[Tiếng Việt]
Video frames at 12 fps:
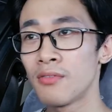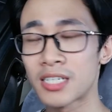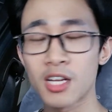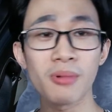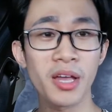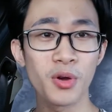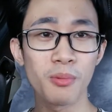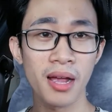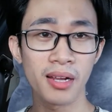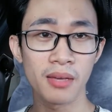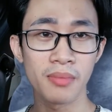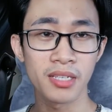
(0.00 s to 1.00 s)
và trong ngày hôm
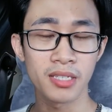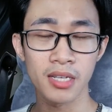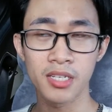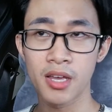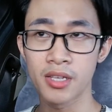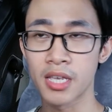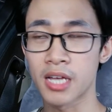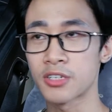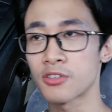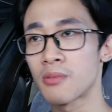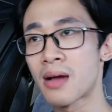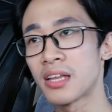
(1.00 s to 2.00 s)
nay thì mình sẽ chia sẻ
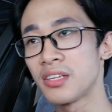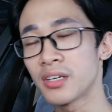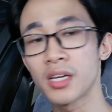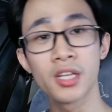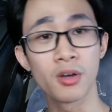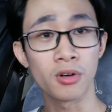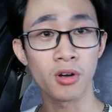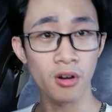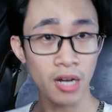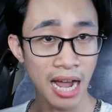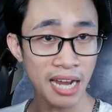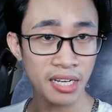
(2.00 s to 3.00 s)
cho các bạn những cái điều
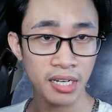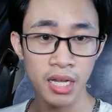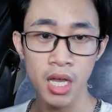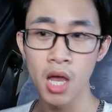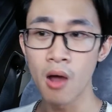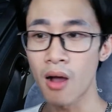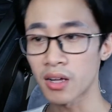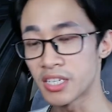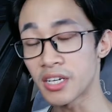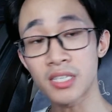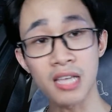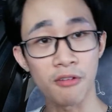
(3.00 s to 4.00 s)
khó khăn hoặc
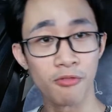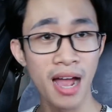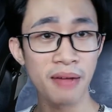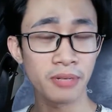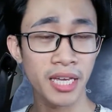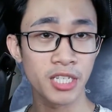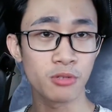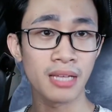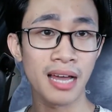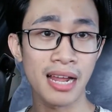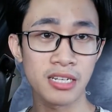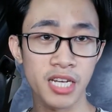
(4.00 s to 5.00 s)
những cái giải pháp khi
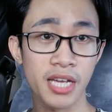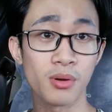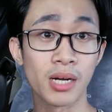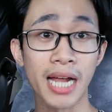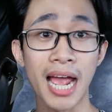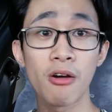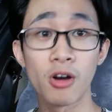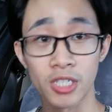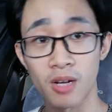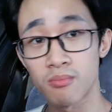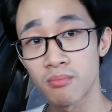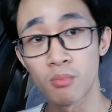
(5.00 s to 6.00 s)
chúng ta đang chạy quảng cáo
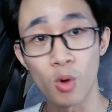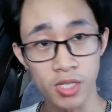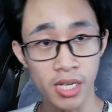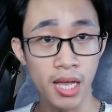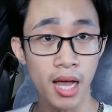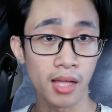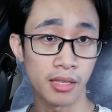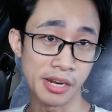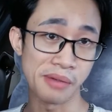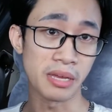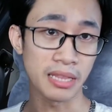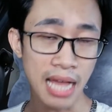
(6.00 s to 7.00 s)
ở trong mùa dịch ở
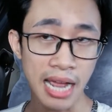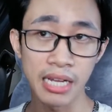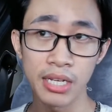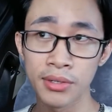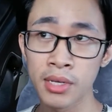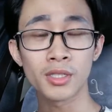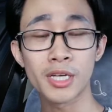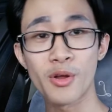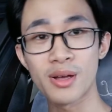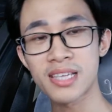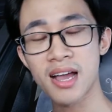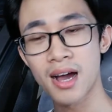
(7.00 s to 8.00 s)
thời điểm hiện tại. Có thể
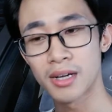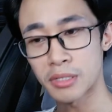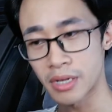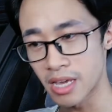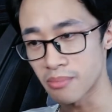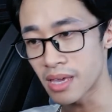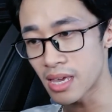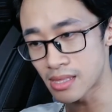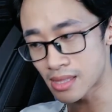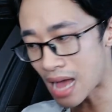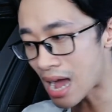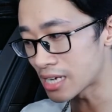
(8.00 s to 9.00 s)
nói rằng ở thời điểm
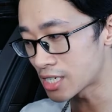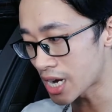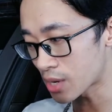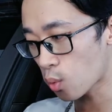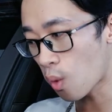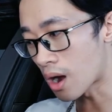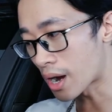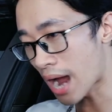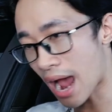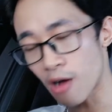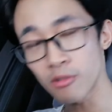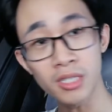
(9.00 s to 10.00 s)
hiện tại chạy quảng
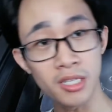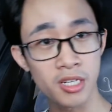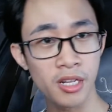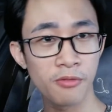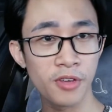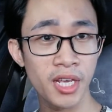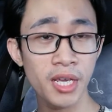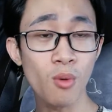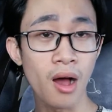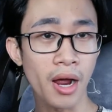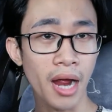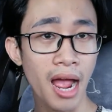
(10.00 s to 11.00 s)
cáo thì chi phí
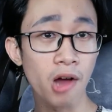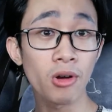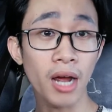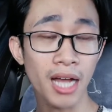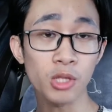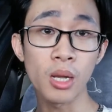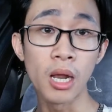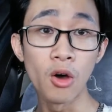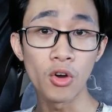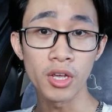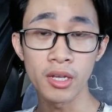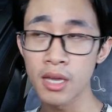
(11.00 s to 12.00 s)
quảng cáo khá thuận
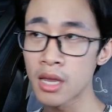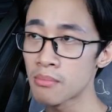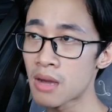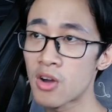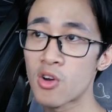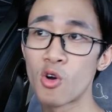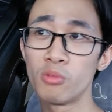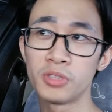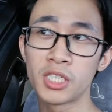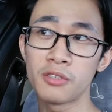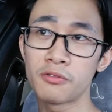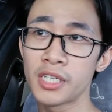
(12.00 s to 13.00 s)
lợi bao
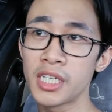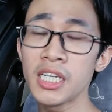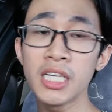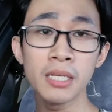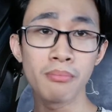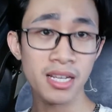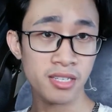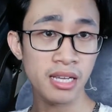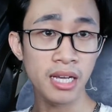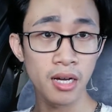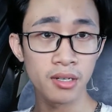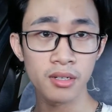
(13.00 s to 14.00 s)
gồm chi phí
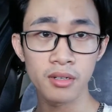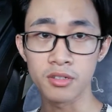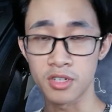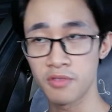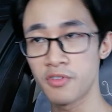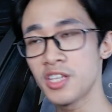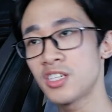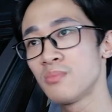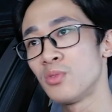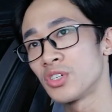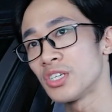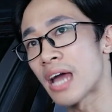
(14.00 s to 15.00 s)
messenger, chi phí
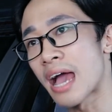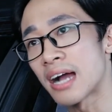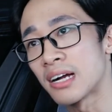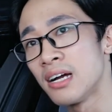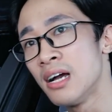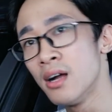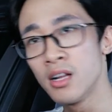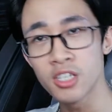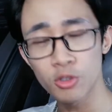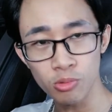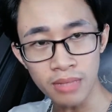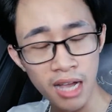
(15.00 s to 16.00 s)
trên một đơn hàng
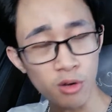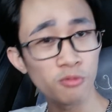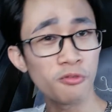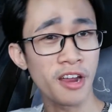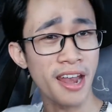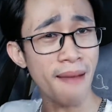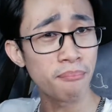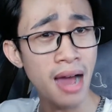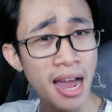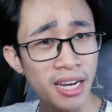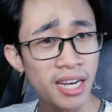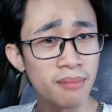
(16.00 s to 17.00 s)
nhưng chúng ta cũng phải đạp
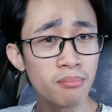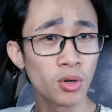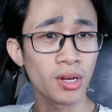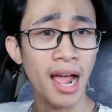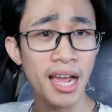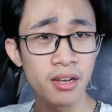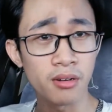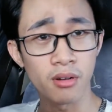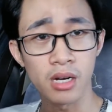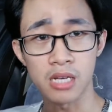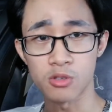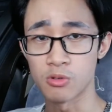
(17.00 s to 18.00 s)
bàn đến một cái được
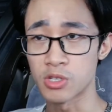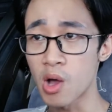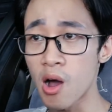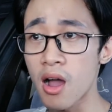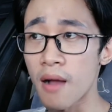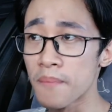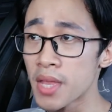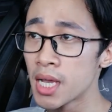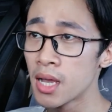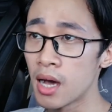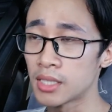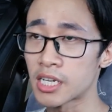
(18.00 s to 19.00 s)
gọi là rủi ro
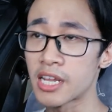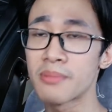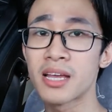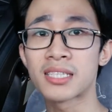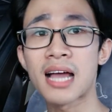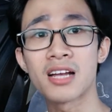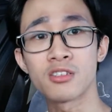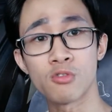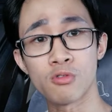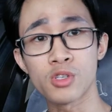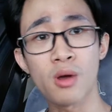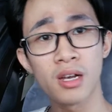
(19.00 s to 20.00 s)
ở thời điểm hiện tại,
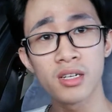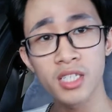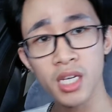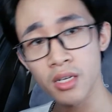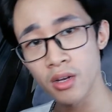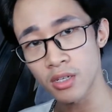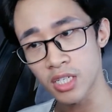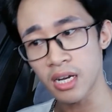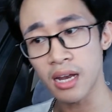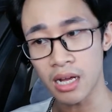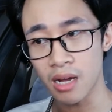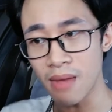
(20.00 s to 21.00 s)
rủi ro lớn nhất đó
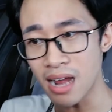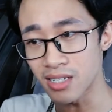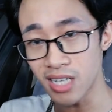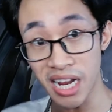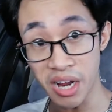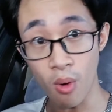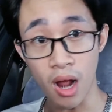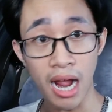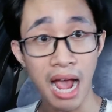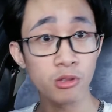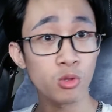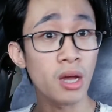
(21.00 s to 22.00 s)
chính là các bạn chạy
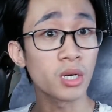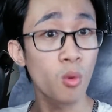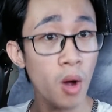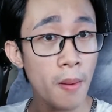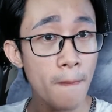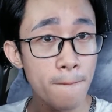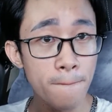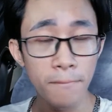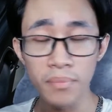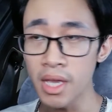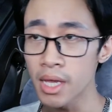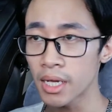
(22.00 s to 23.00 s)
quảng cáo toàn quốc.
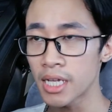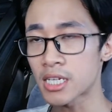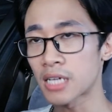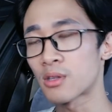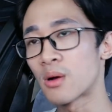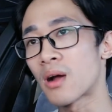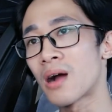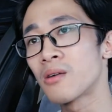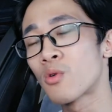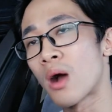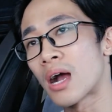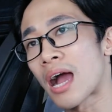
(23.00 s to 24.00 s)
Khi chạy tổng cộng
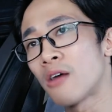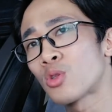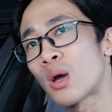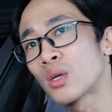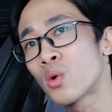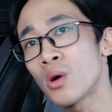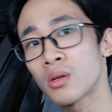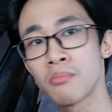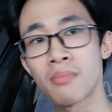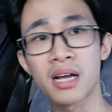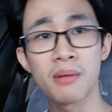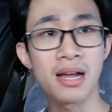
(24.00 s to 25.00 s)
quảng cáo toàn quốc mà